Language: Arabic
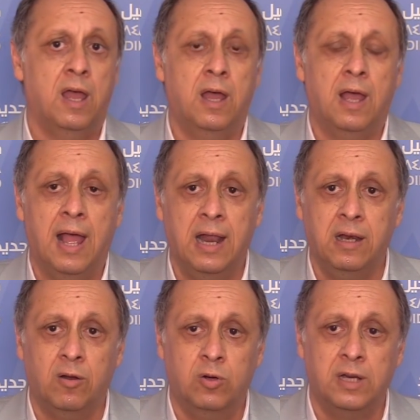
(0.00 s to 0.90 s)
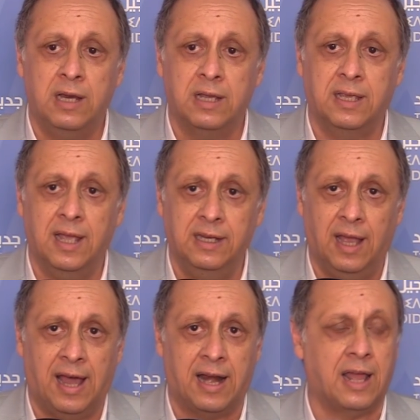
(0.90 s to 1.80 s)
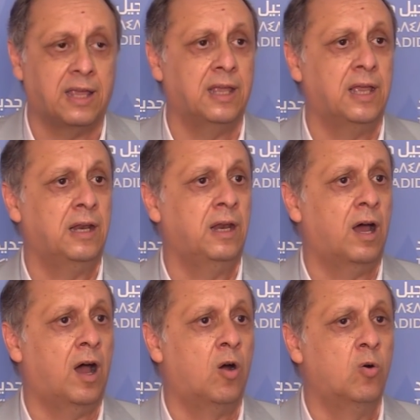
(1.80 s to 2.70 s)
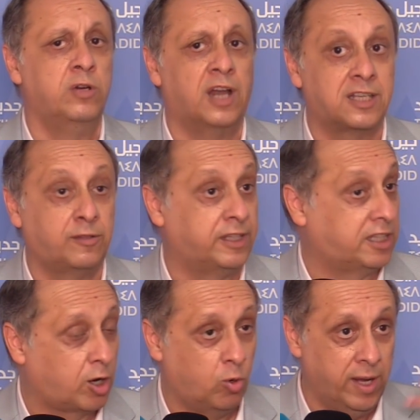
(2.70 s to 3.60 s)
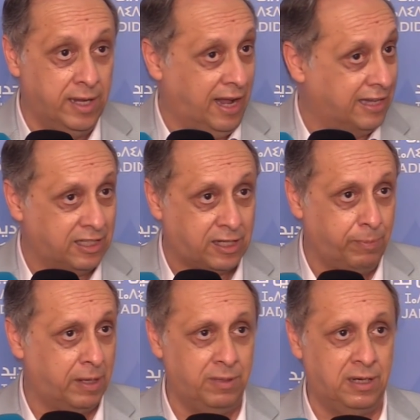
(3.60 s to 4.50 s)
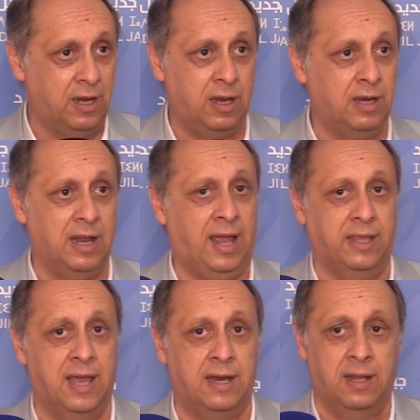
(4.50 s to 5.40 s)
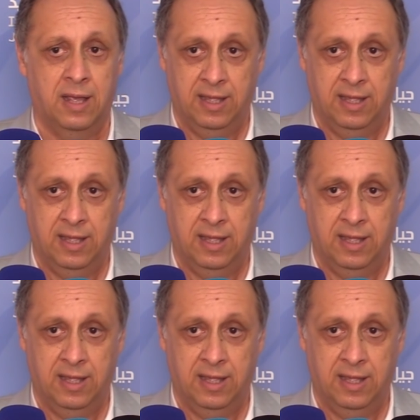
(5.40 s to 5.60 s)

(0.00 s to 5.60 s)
آه، هل هنالك يعني عراقيل او نقص في التكوين عدد كبير من الاحيان